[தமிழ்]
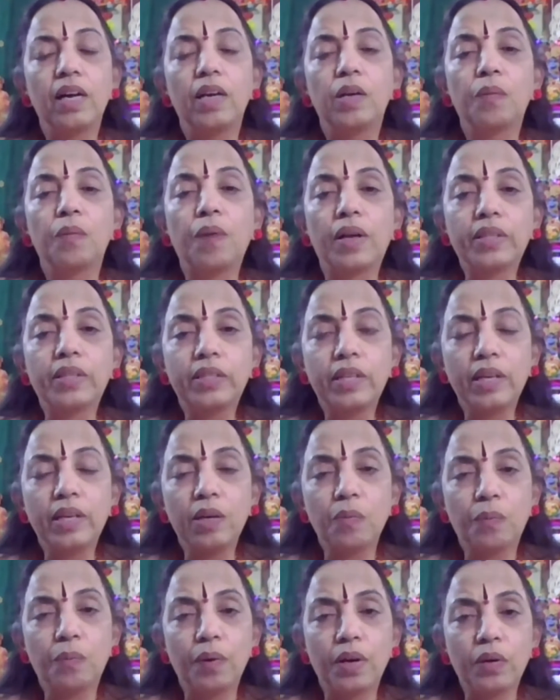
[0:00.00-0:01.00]
நம்ம அத்தனை
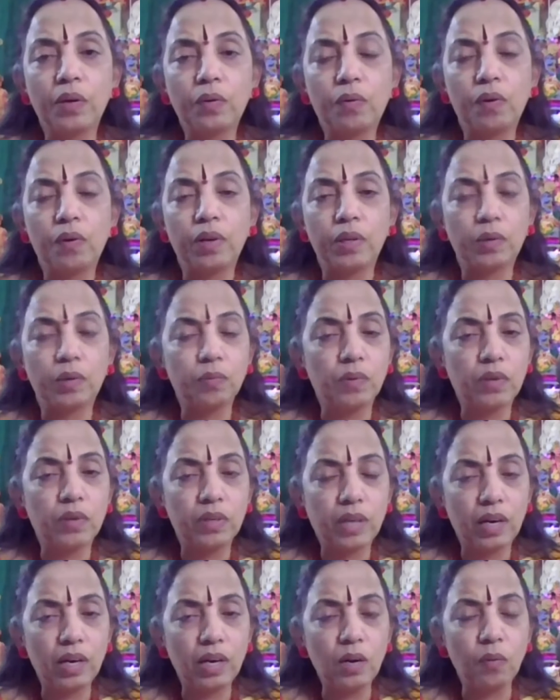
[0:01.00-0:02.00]
பேருக்குள்ளேயும்
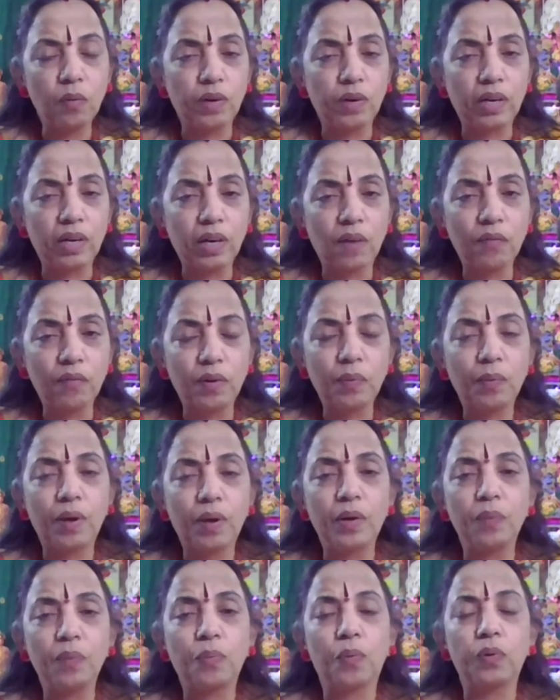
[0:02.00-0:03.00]
நல்ல ஒரு கவர்
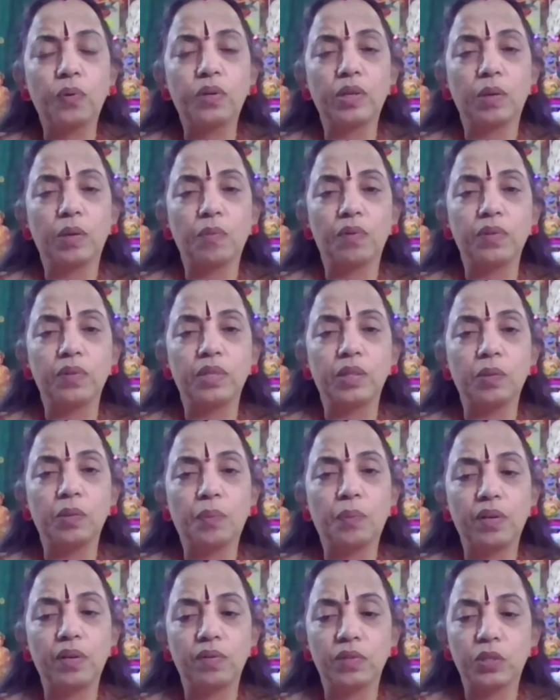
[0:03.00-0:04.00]
மாதிரி போட்டு நம்ம வந்து இது
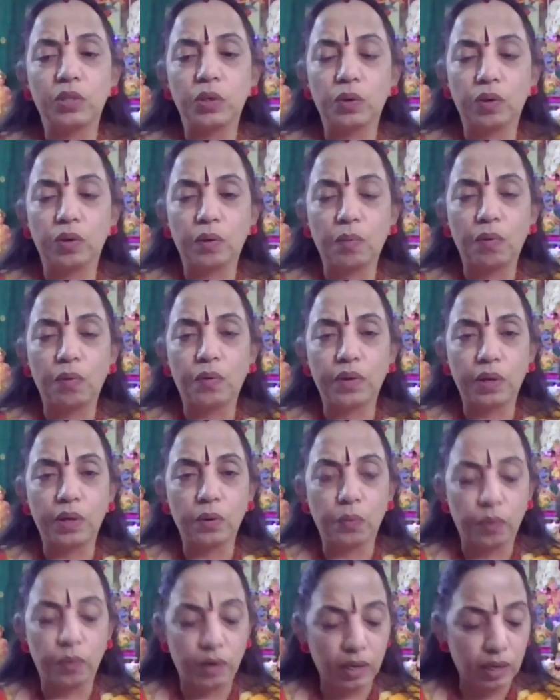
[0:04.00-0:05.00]
பண்ணி வச்சிருக்கோம் நம்மளுடைய
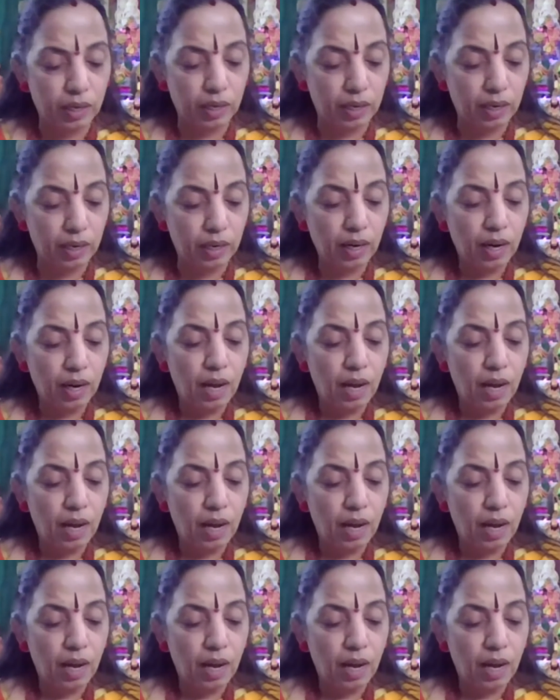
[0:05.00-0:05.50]
குணங்கள்